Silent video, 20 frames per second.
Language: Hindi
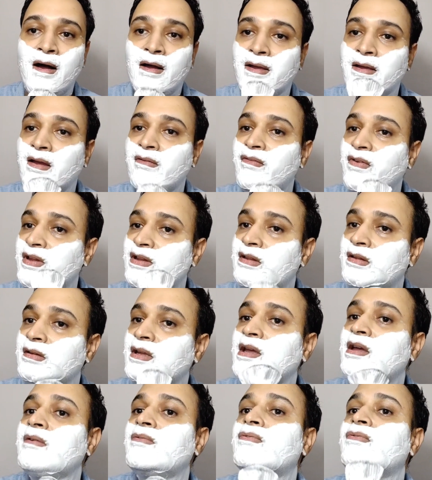ये
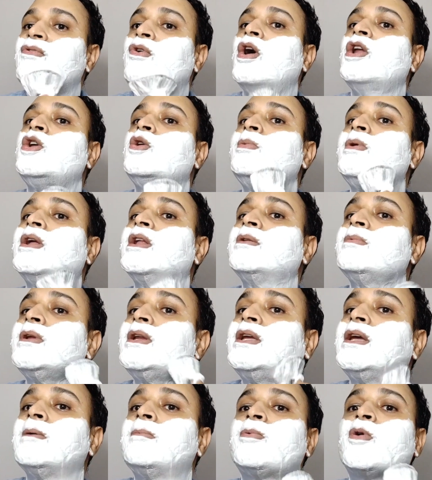ये वॉल्यूमिनस भी
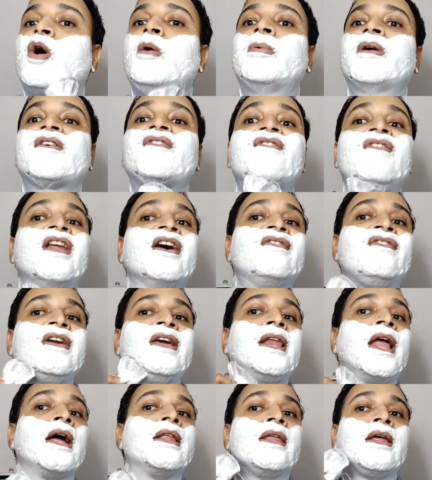नहीं है प्रॉपर फ्लफी
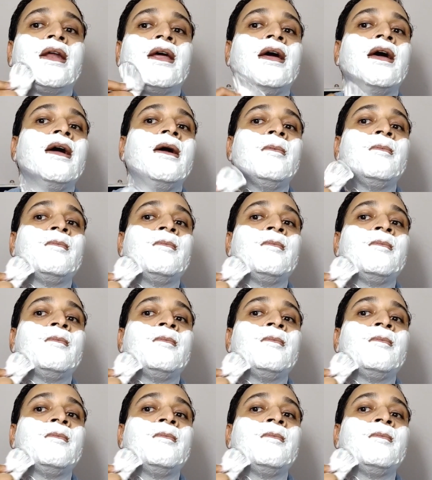लादर है